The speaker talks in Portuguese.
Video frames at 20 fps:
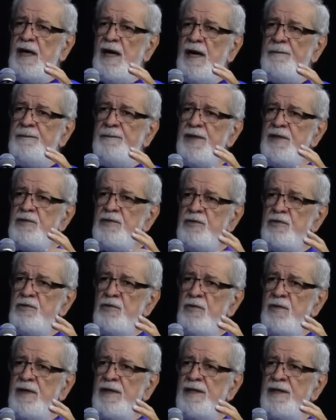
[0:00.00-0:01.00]
a
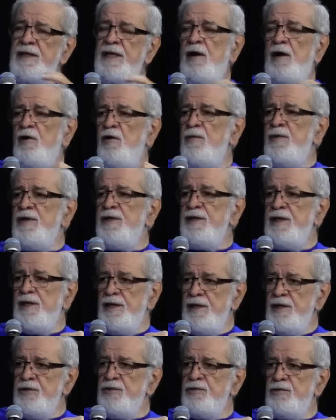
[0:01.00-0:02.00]
pessoa e a obra de
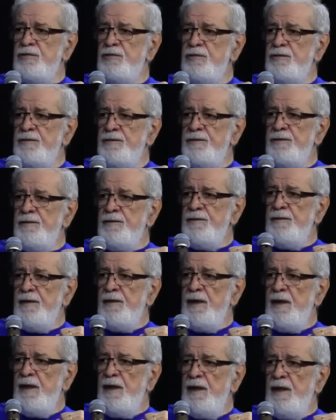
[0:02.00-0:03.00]
Cristo.
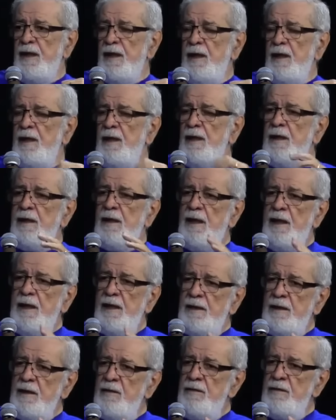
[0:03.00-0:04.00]

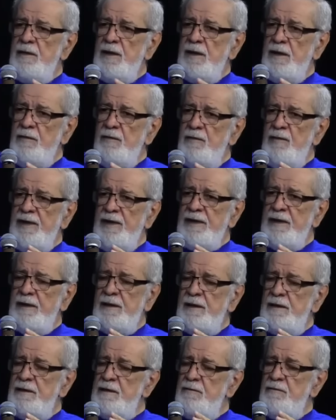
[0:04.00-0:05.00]
Então, uma,
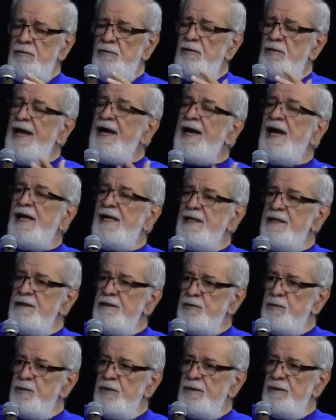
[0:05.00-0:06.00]
o
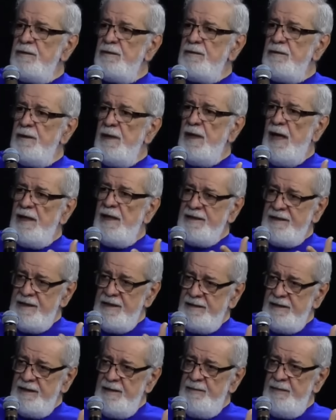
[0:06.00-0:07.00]
legalismo. A
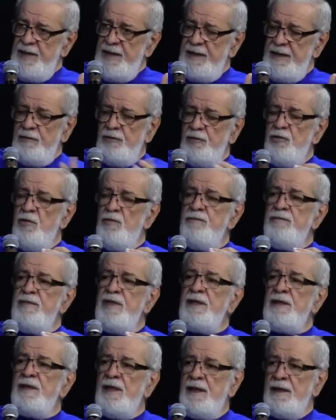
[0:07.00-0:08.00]
CCB
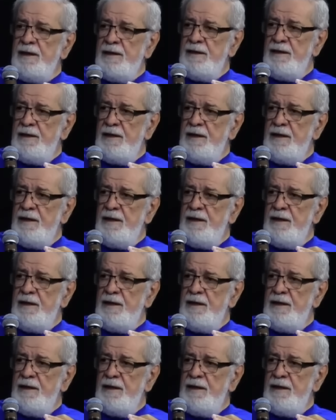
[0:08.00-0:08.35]
domina